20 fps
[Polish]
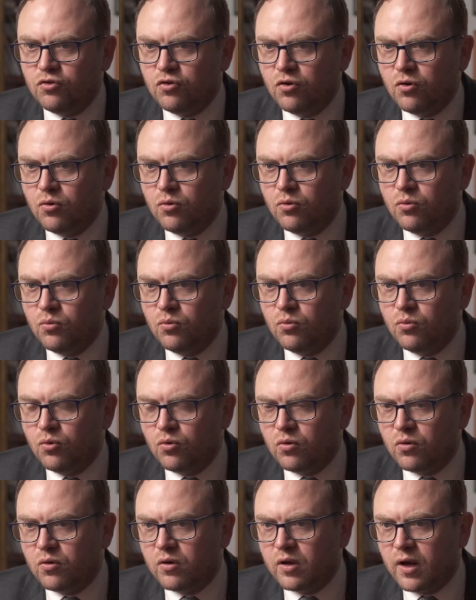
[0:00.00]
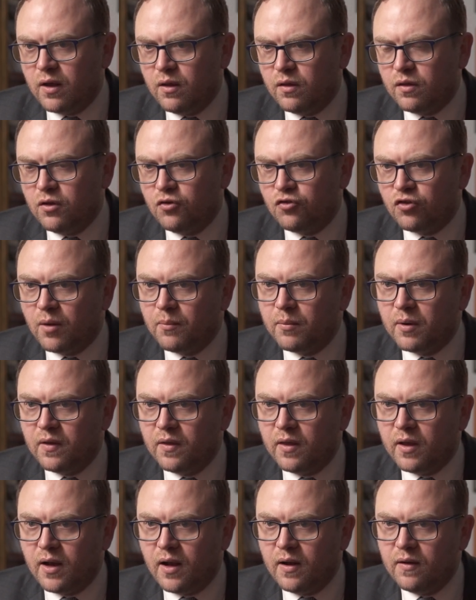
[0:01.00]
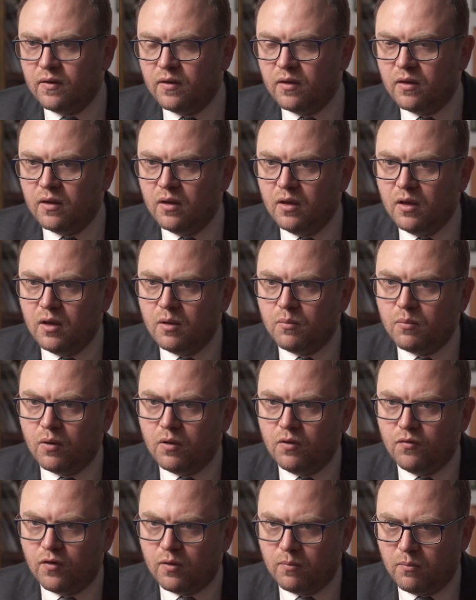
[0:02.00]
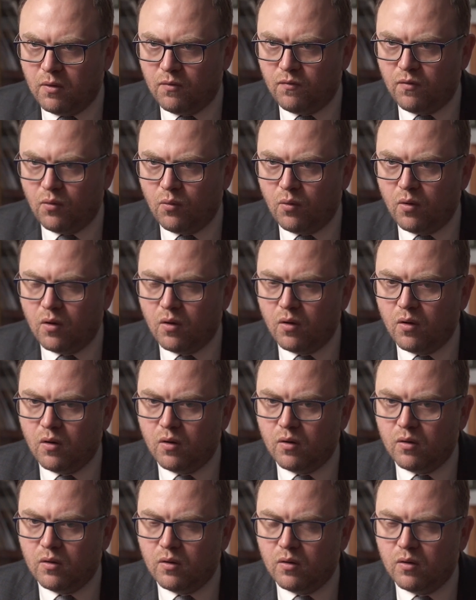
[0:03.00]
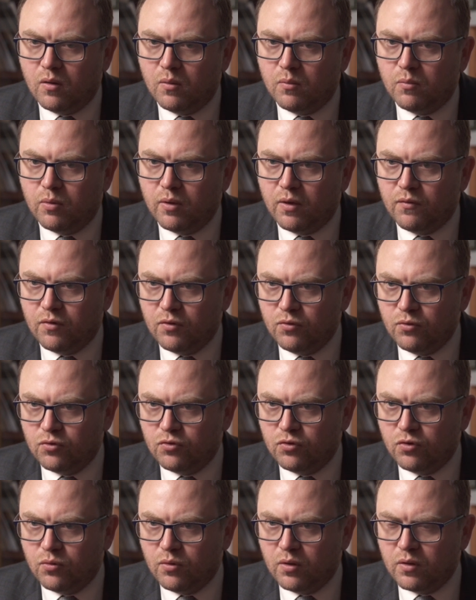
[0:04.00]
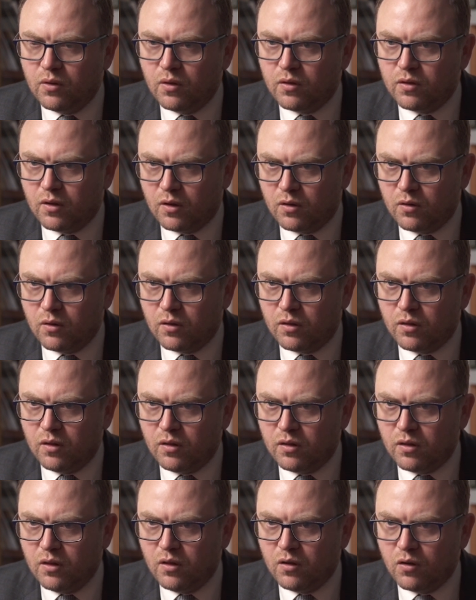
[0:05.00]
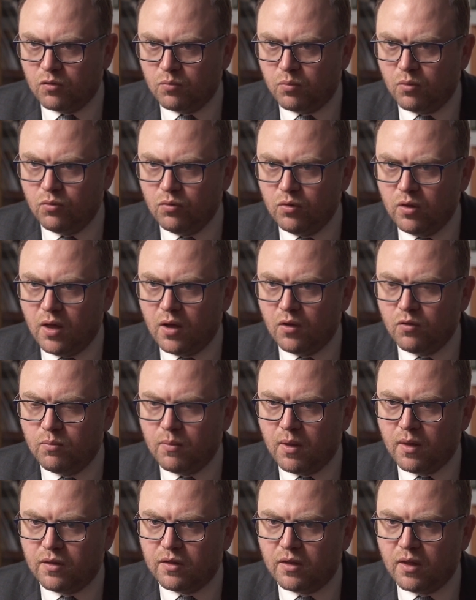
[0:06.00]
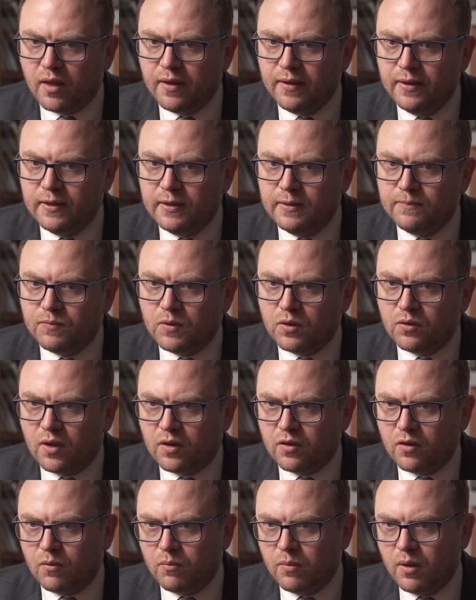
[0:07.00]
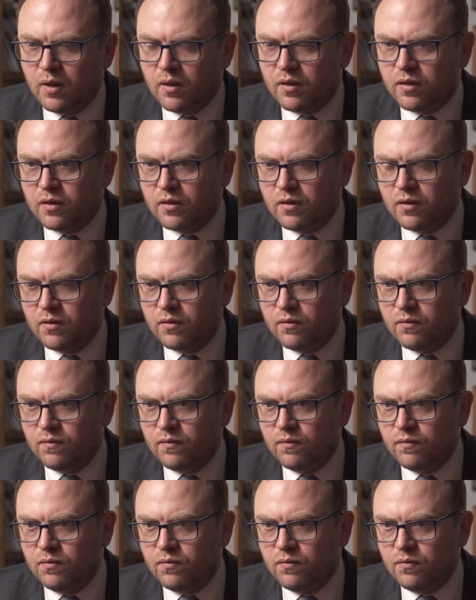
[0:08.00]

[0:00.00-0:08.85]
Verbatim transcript: się ukraiński sztab generalny poinformował o, o, o, pojawieniu się jednostek rosyjskich od południa od miasta, no natomiast y,